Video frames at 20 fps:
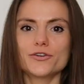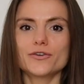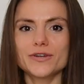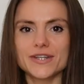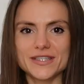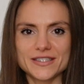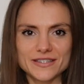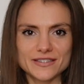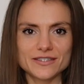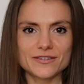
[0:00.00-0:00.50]
Non
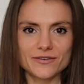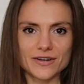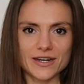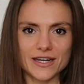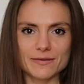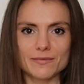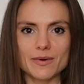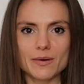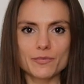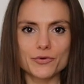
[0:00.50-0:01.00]
esiste un
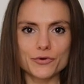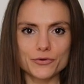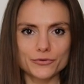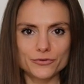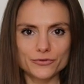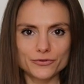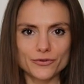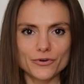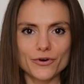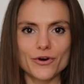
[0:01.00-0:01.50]
clima
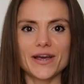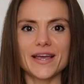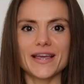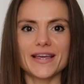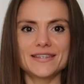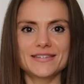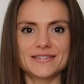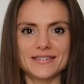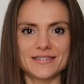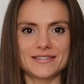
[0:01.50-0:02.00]
brutto,
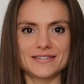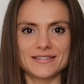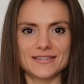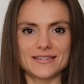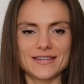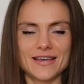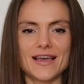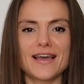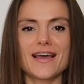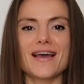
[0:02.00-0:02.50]

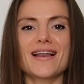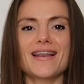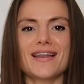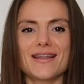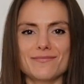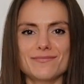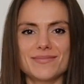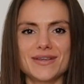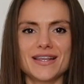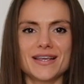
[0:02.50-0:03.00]
esiste
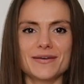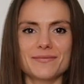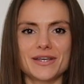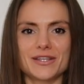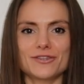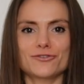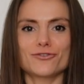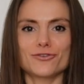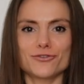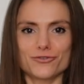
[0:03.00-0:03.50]

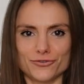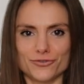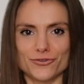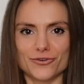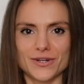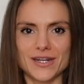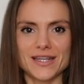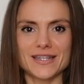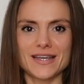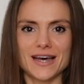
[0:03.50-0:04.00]
l'abbigliamento
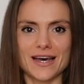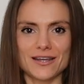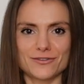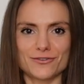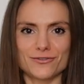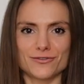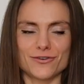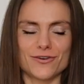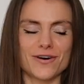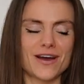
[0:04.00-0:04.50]
non
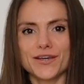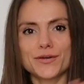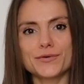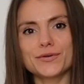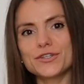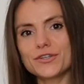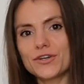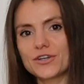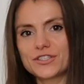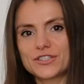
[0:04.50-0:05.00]
adatto. E
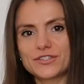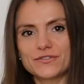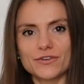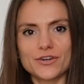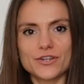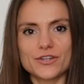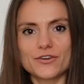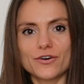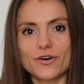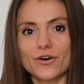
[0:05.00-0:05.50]
quindi oggi
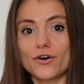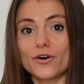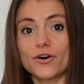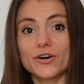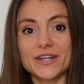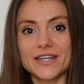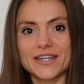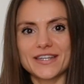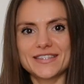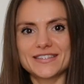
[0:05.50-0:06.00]
voglio
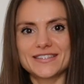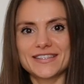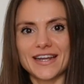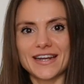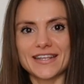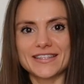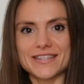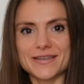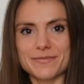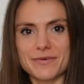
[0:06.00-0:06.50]
organizzare
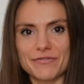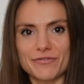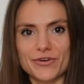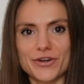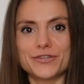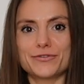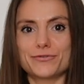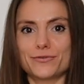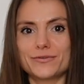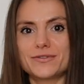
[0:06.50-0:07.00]
insieme a
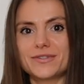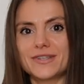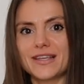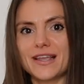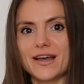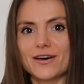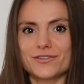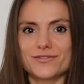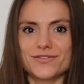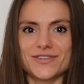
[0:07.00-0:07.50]
voi tutti gli
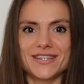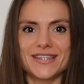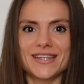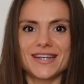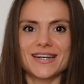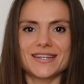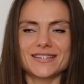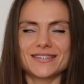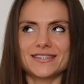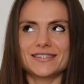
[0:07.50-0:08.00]
outfit
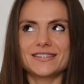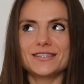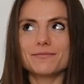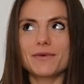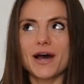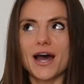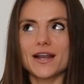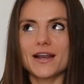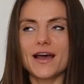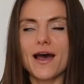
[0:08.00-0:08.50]
della
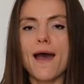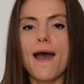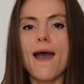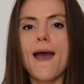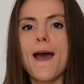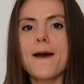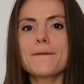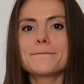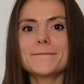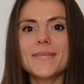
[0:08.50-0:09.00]
settimana,
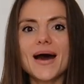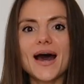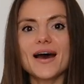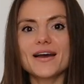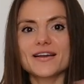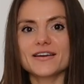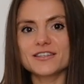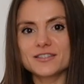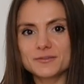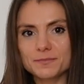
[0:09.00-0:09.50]

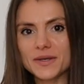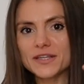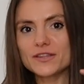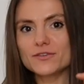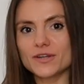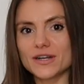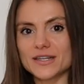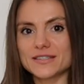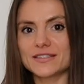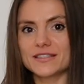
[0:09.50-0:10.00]
ma
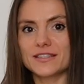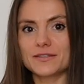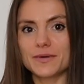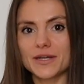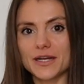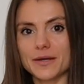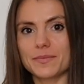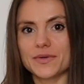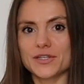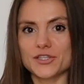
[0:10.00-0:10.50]
rispetto alla
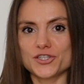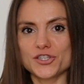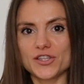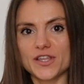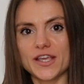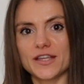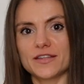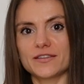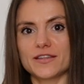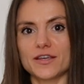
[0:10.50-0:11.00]
settimana
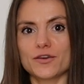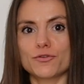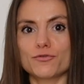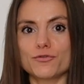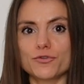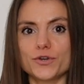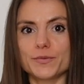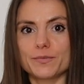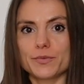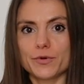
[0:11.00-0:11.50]
precedente in
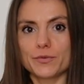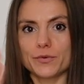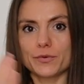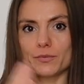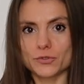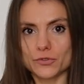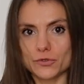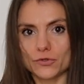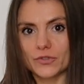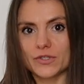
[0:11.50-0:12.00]
cui proprio
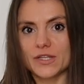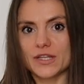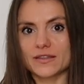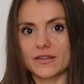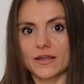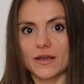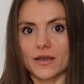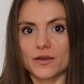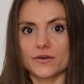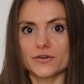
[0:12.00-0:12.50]
mi sono
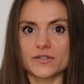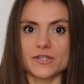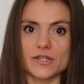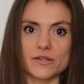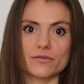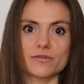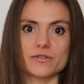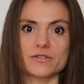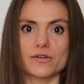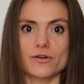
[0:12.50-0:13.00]
detta che cosa
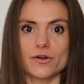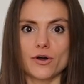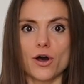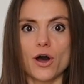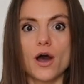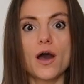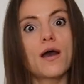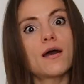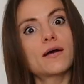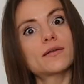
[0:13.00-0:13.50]
indosserò
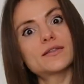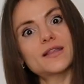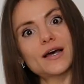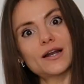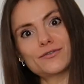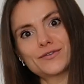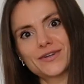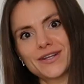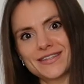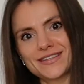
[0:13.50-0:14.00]
da
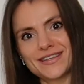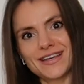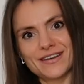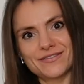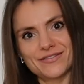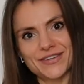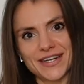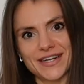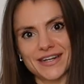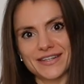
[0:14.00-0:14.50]
lunedì al
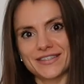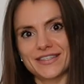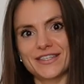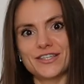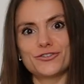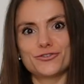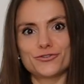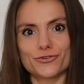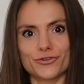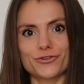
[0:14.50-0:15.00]

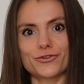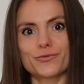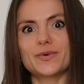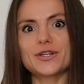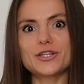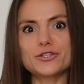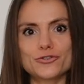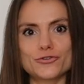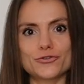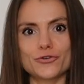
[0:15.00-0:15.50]
venerdì giorno
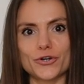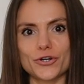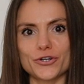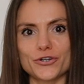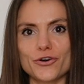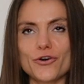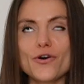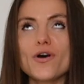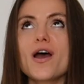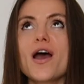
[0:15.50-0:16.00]
per
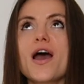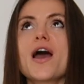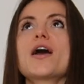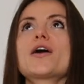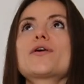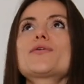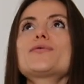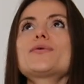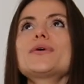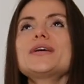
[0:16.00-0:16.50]
giorno,
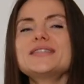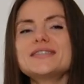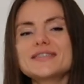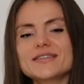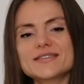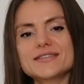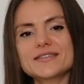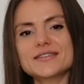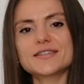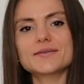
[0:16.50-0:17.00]
questa
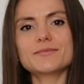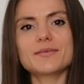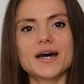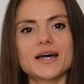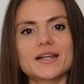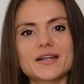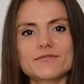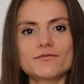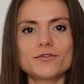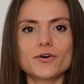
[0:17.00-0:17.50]

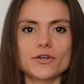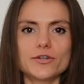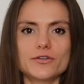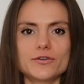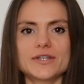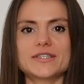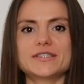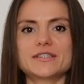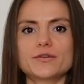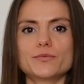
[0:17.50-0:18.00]
settimana voglio
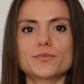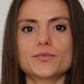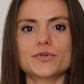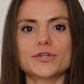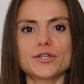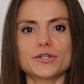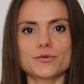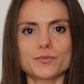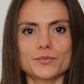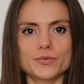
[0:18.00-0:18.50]
essere un
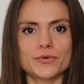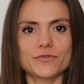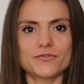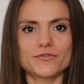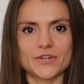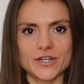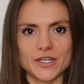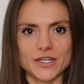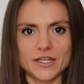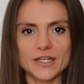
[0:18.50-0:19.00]
pochino più
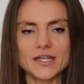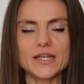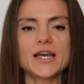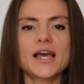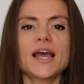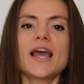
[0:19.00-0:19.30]
free